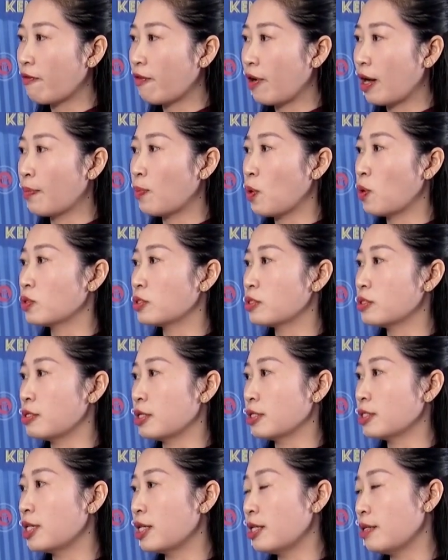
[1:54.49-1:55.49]
và Bộ trưởng
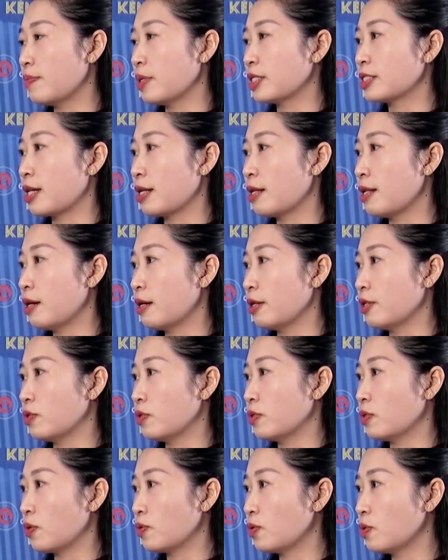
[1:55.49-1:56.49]
khi mà trả lời
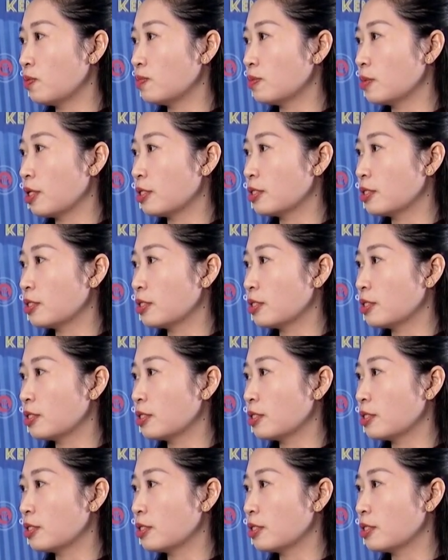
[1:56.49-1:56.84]
nội dung